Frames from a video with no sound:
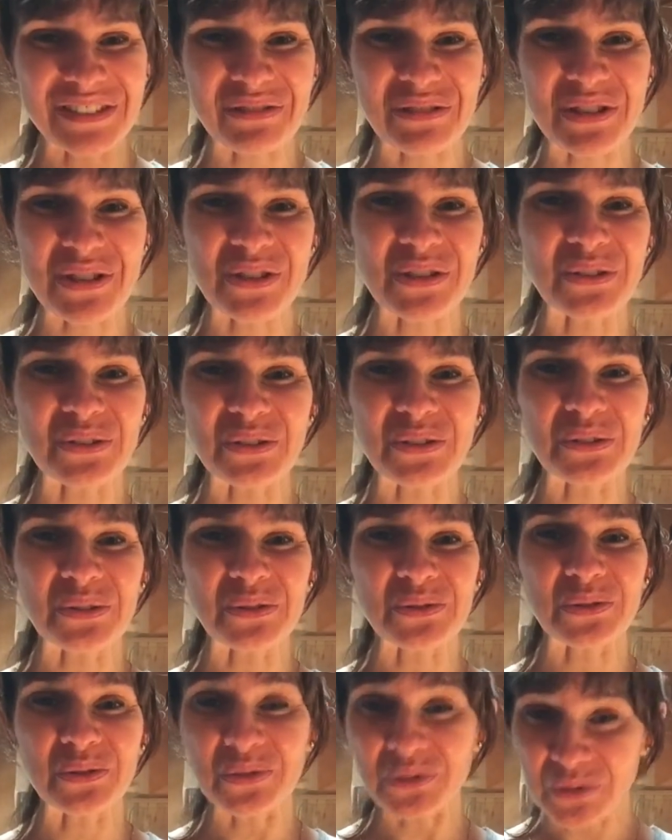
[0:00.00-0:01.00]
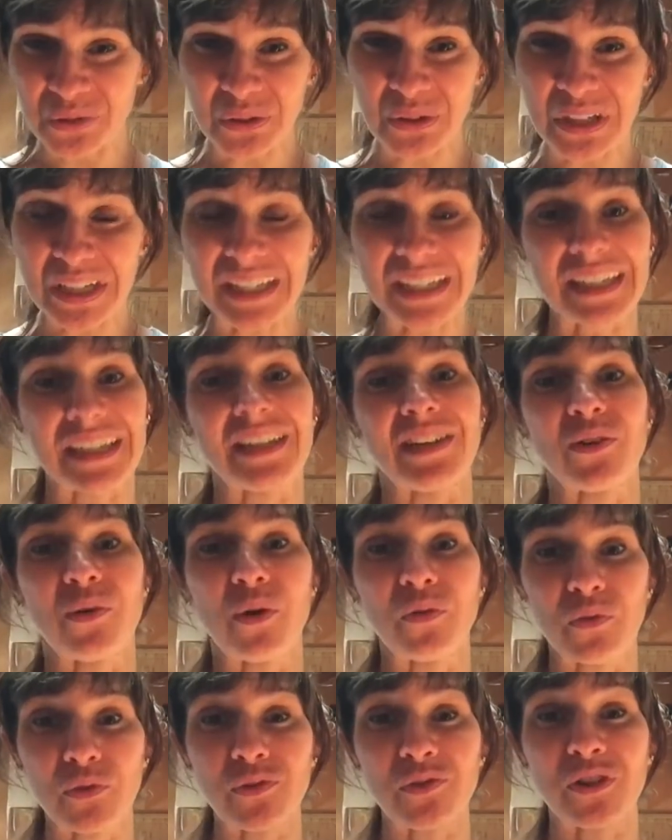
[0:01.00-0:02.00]
questo dottore che ho
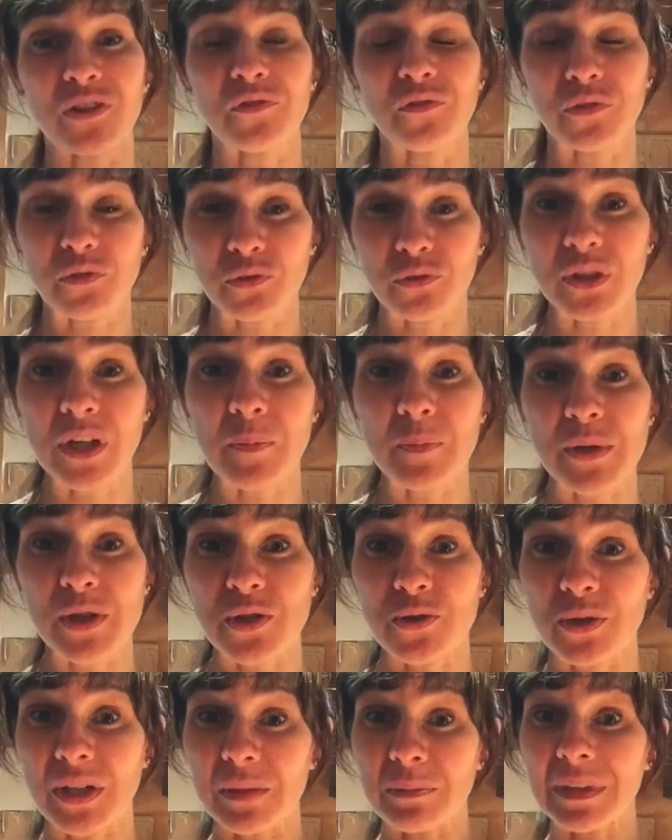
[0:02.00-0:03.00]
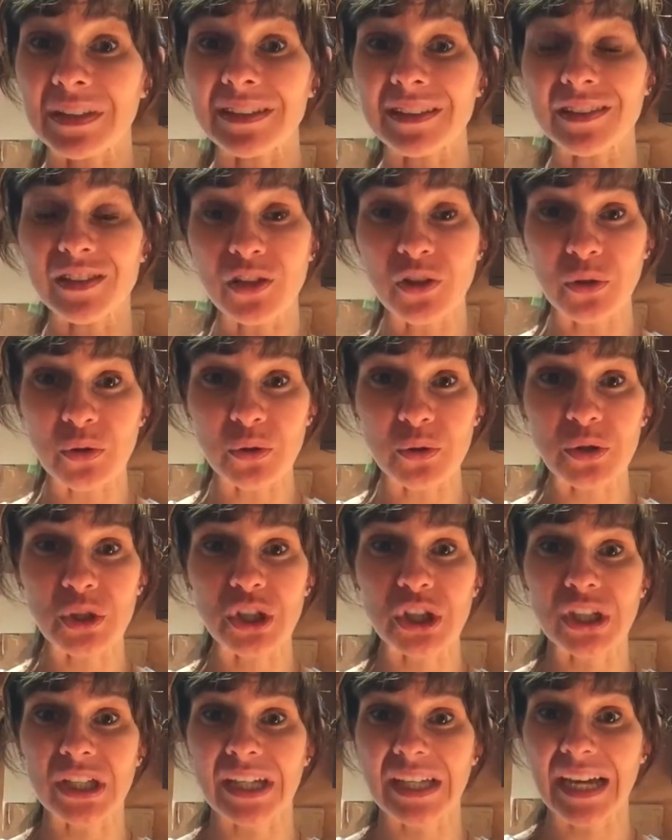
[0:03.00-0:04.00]
avuto la fortuna personalmente di
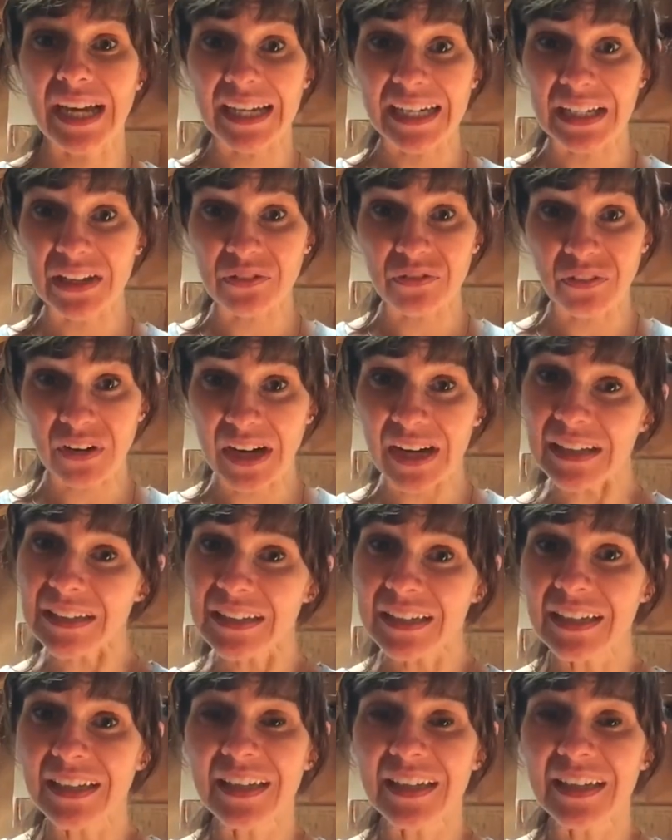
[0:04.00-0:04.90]
conoscere anni fa